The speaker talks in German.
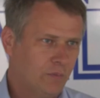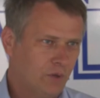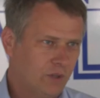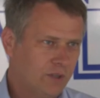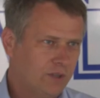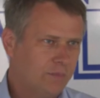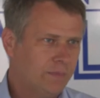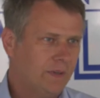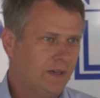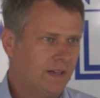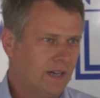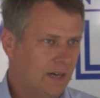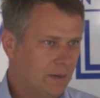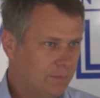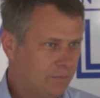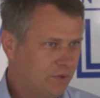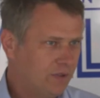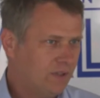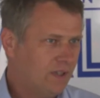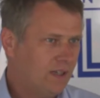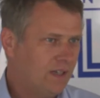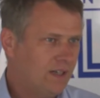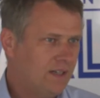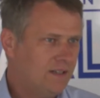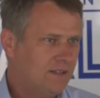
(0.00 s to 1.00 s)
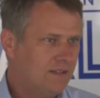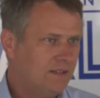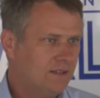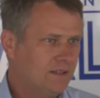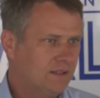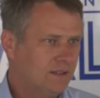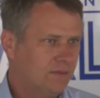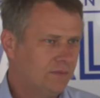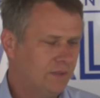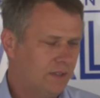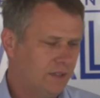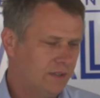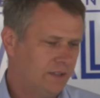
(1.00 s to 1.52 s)
Molsberg abzureißen.
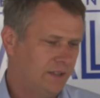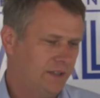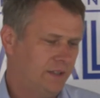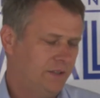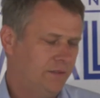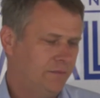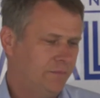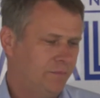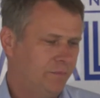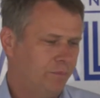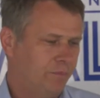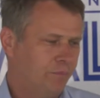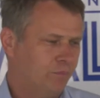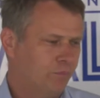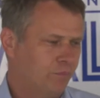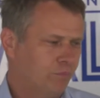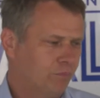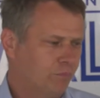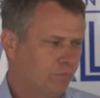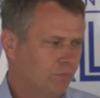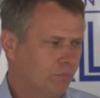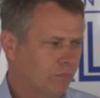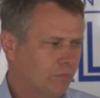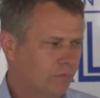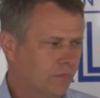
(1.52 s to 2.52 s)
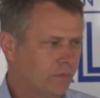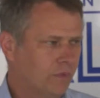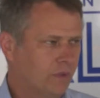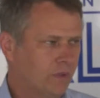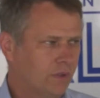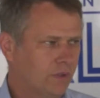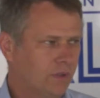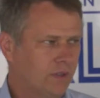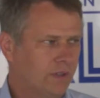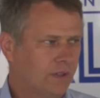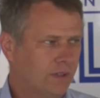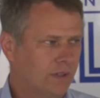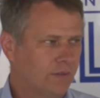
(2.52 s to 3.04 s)
Es war die,
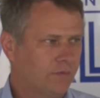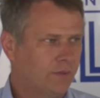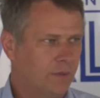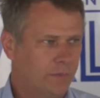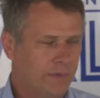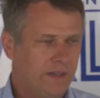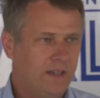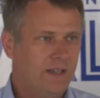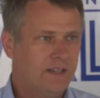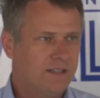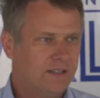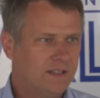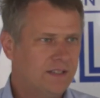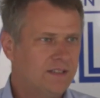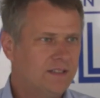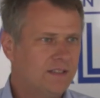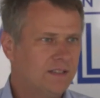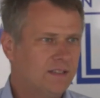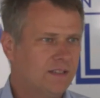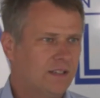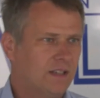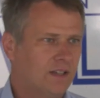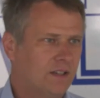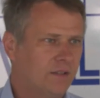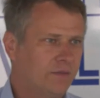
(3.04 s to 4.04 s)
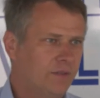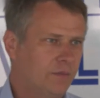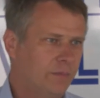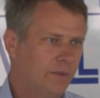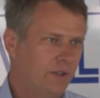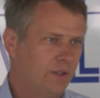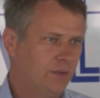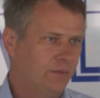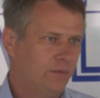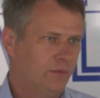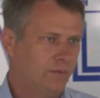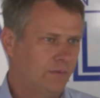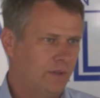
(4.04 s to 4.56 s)
äh, der Familiensitz der
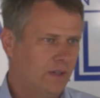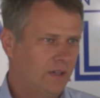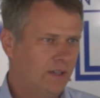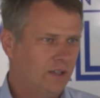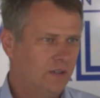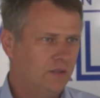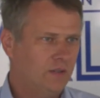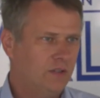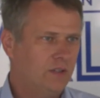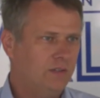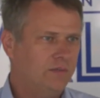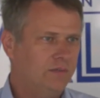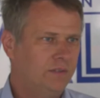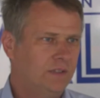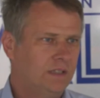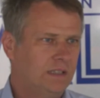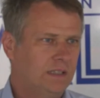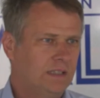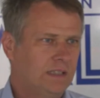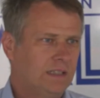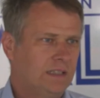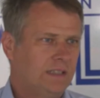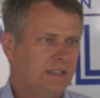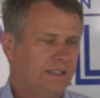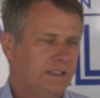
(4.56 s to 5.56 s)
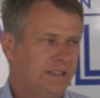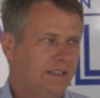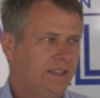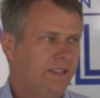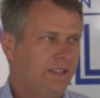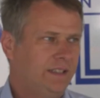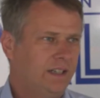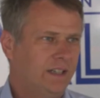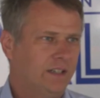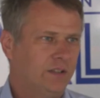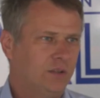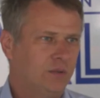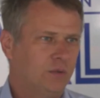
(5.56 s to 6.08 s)
Familie von Walderdorf, die
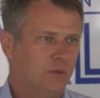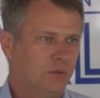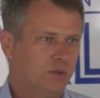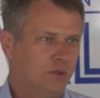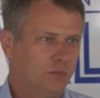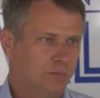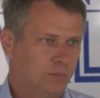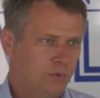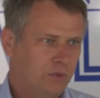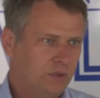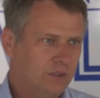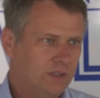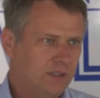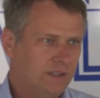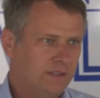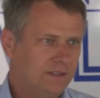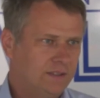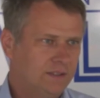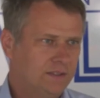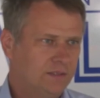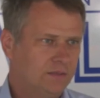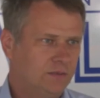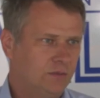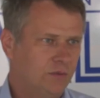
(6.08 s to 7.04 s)
hier eine große Burg hatte.